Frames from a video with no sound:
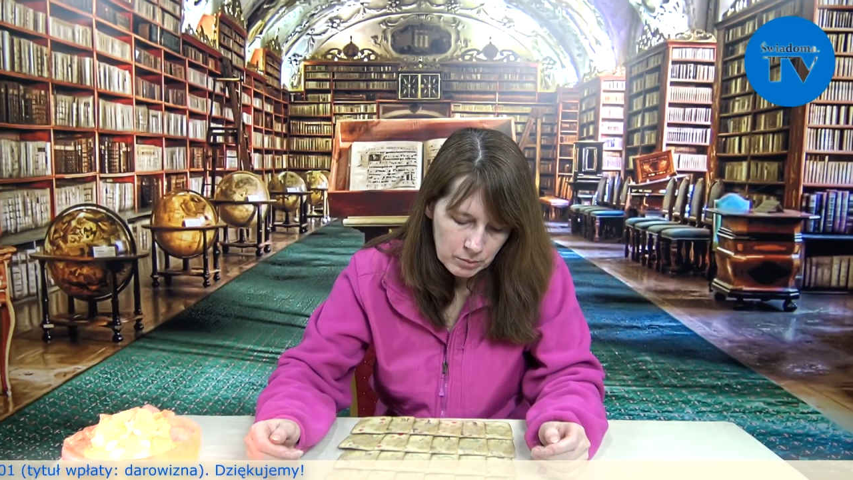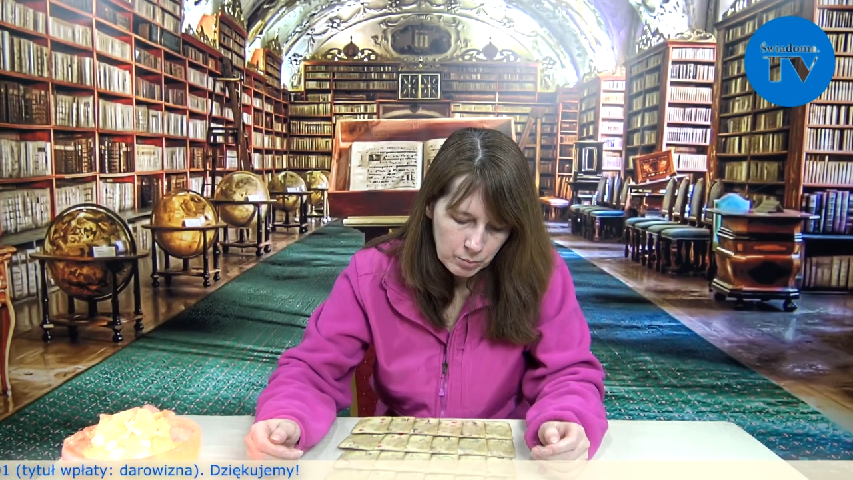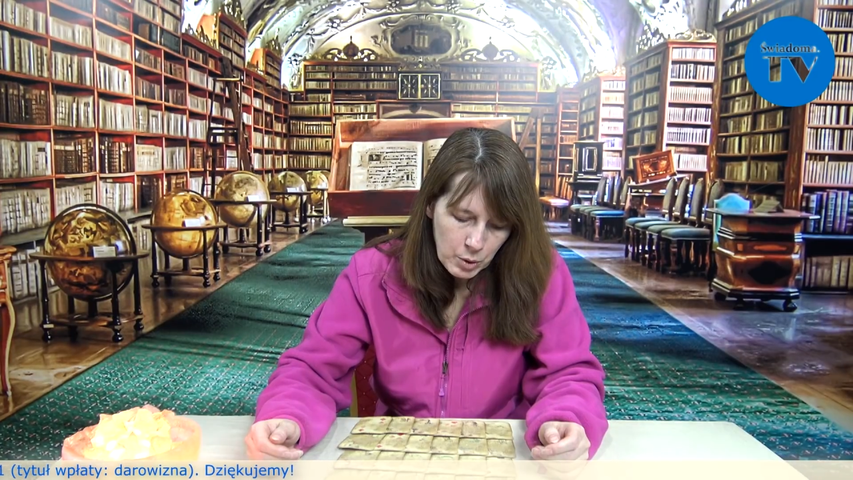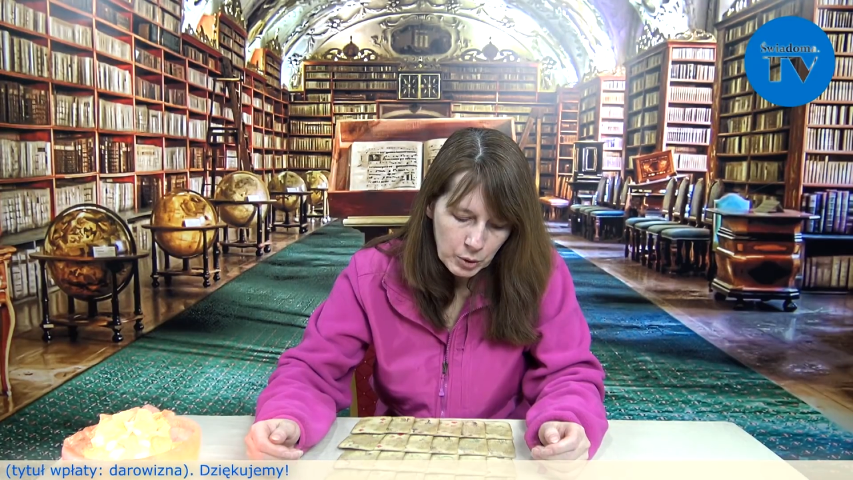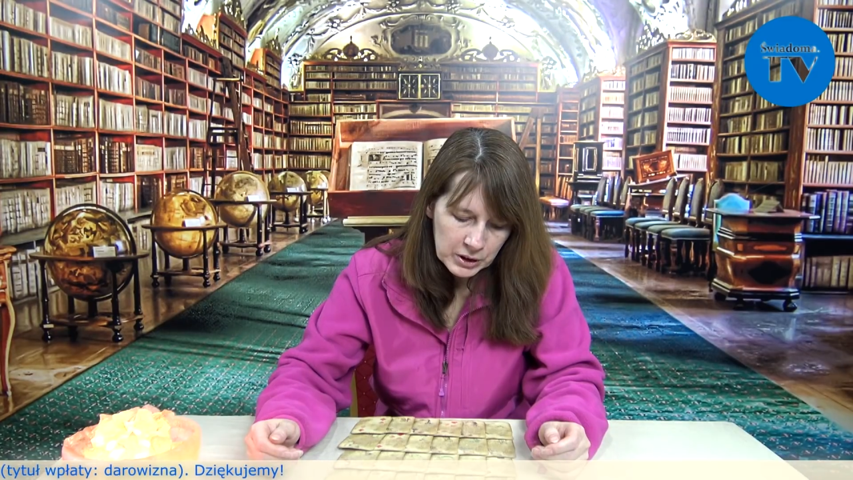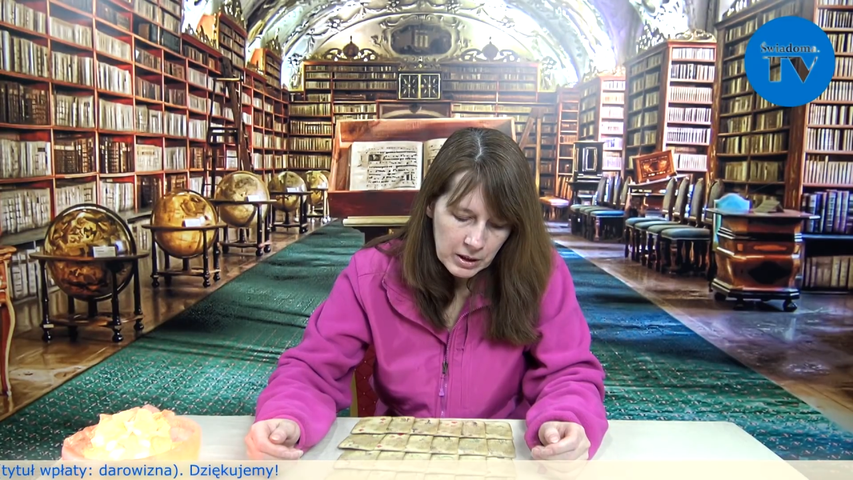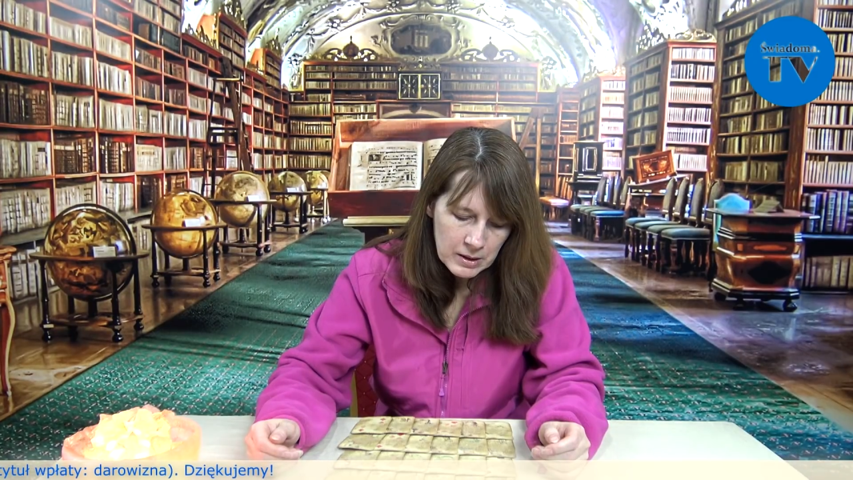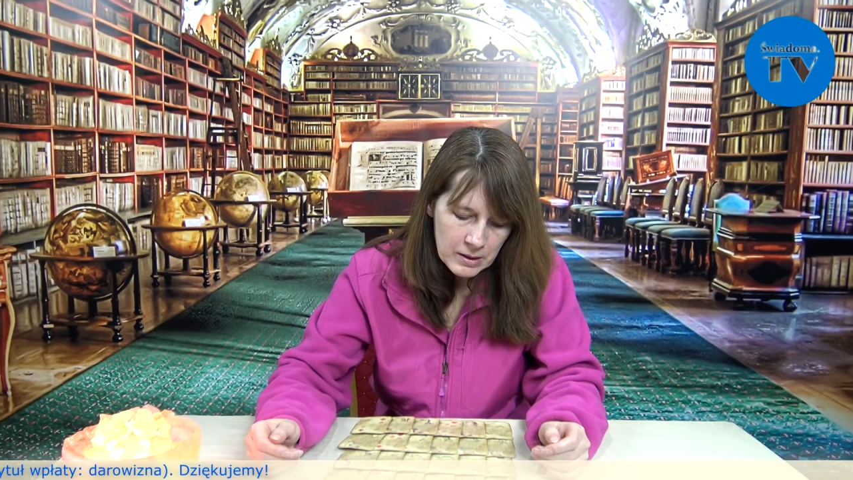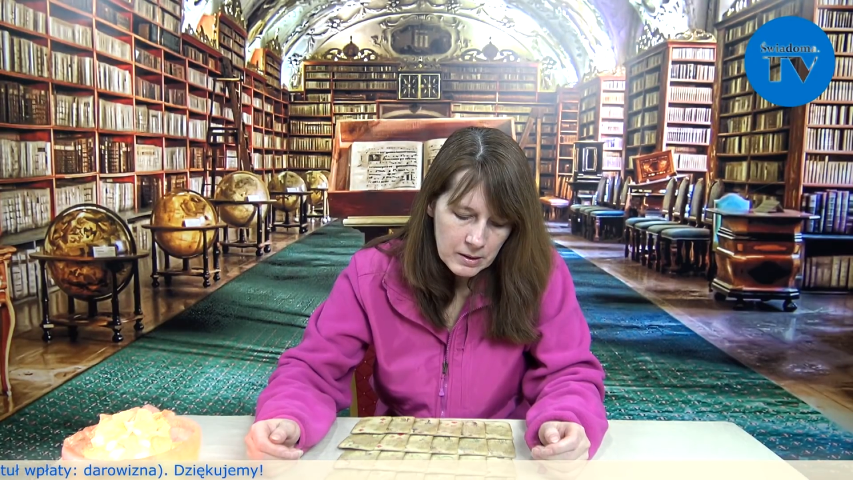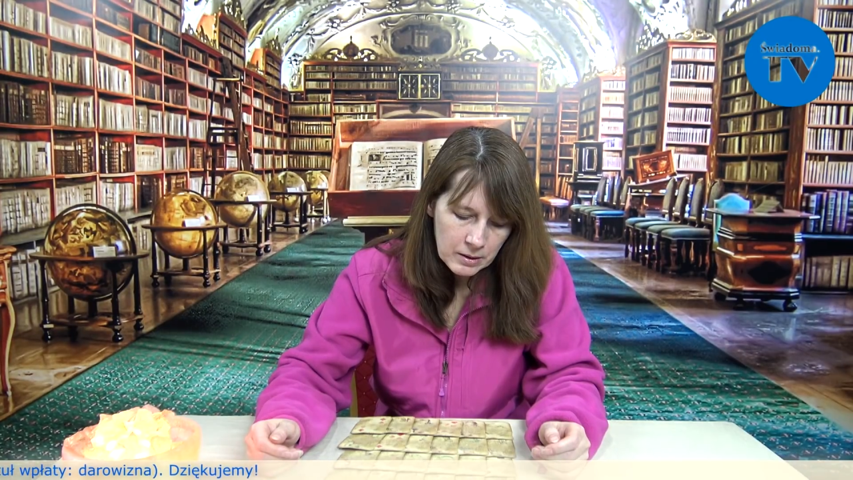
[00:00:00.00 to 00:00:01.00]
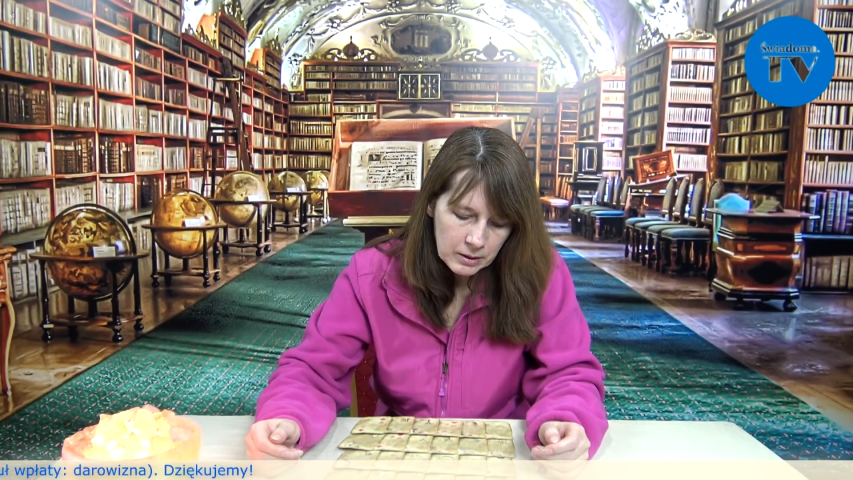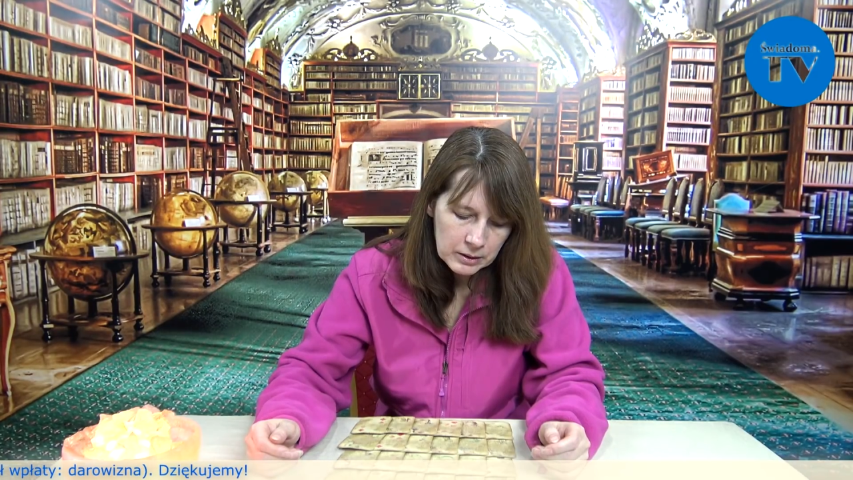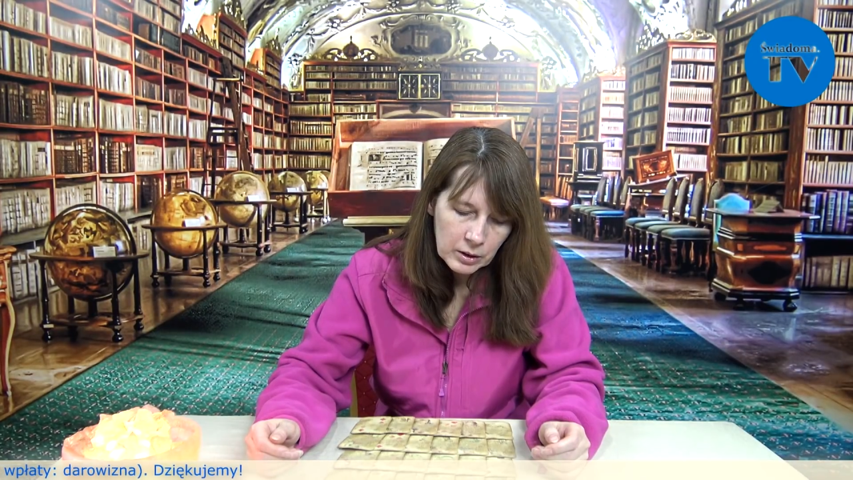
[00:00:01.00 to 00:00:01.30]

mimo teraz e,